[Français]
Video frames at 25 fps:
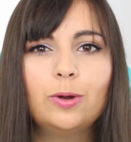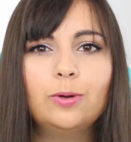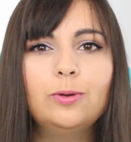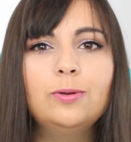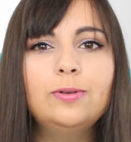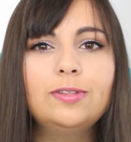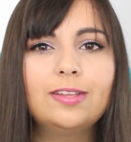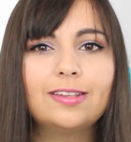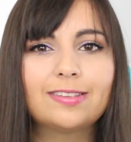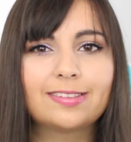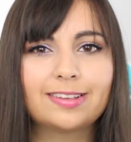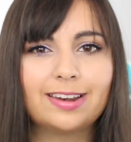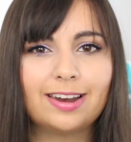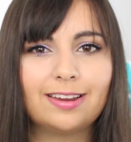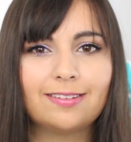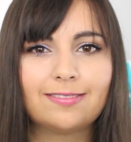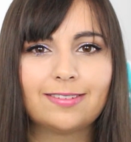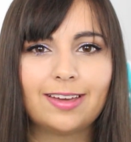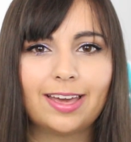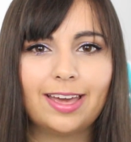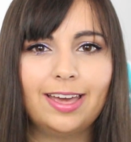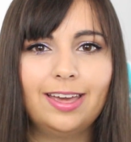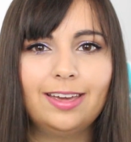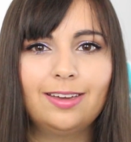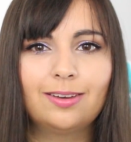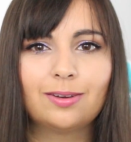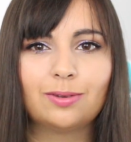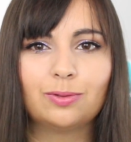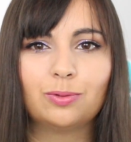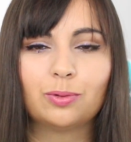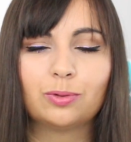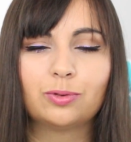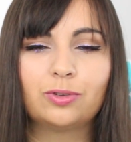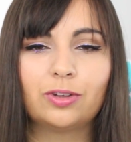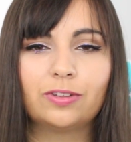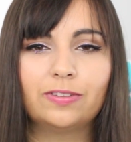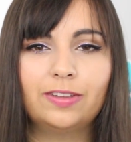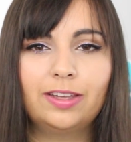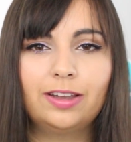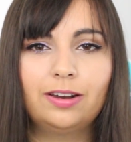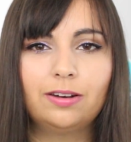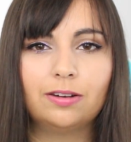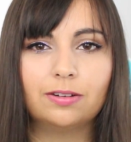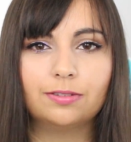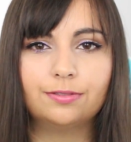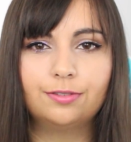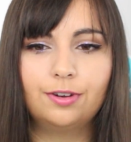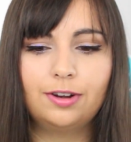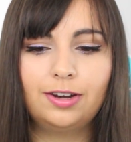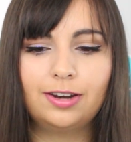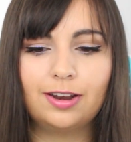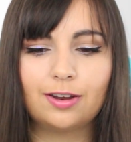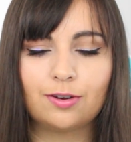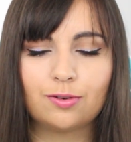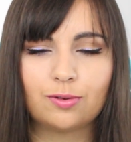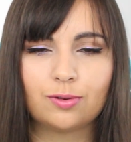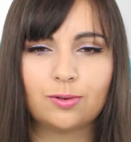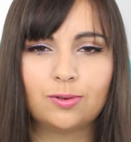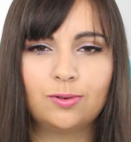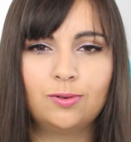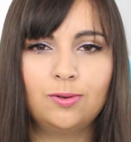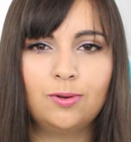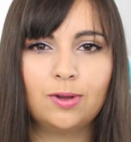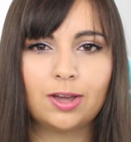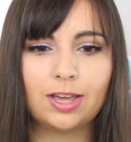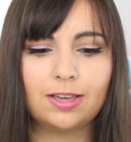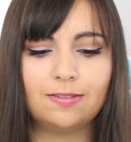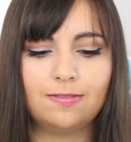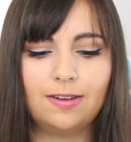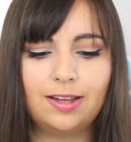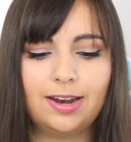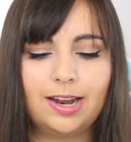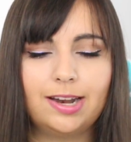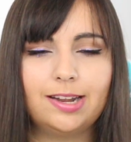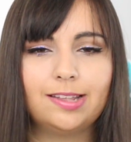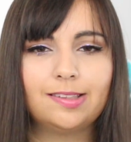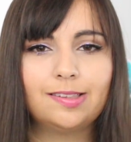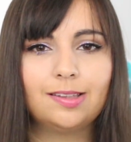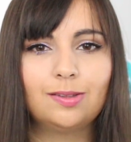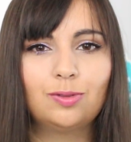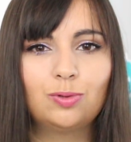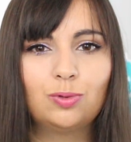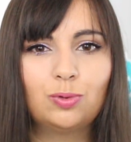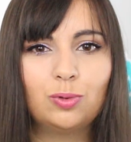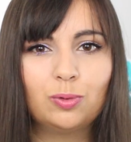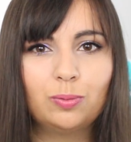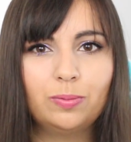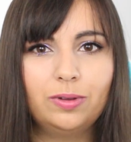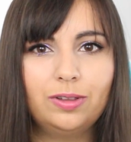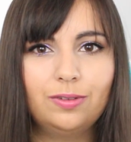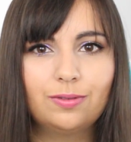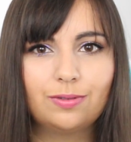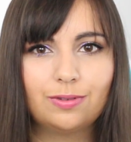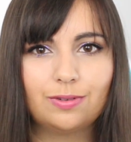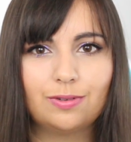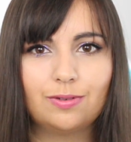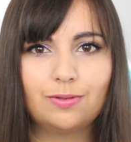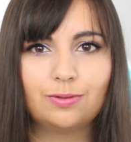une esclave grecque dont un aigle vole la chaussure et va la laisser tomber